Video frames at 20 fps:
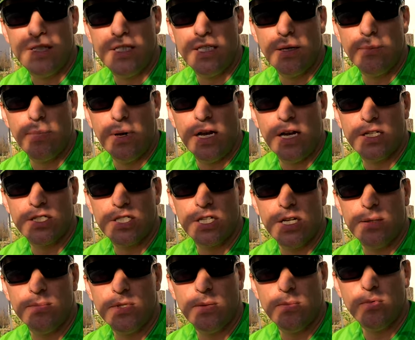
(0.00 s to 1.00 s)
n'hésitez pas à
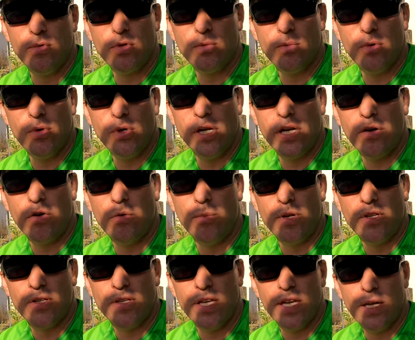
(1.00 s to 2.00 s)
lâcher un petit pouce bleu et un
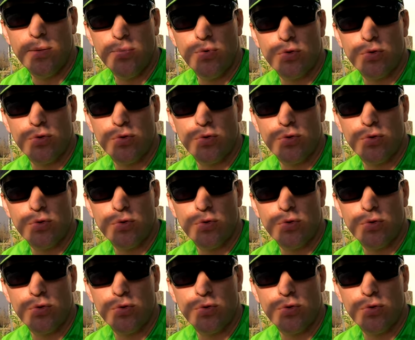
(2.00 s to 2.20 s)
commentaire.